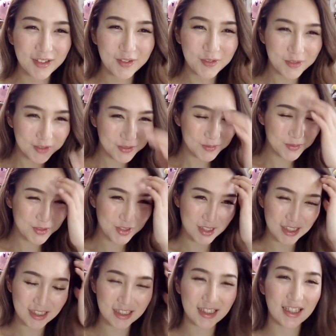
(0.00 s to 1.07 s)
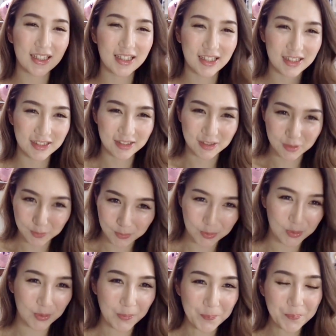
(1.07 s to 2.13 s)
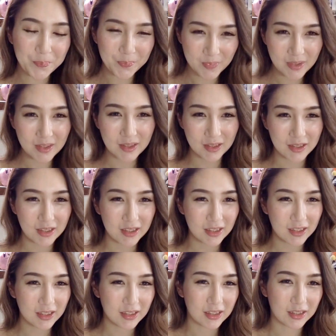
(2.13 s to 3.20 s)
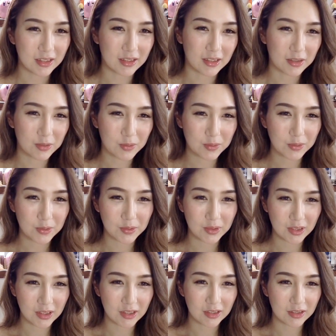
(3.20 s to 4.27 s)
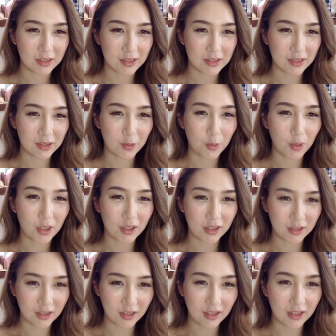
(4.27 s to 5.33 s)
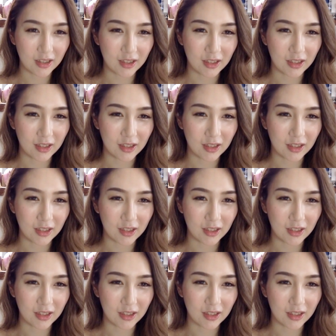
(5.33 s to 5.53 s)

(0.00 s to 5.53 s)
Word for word: 本当申し訳なかったんですけども、いや本当にターさんのおかげで、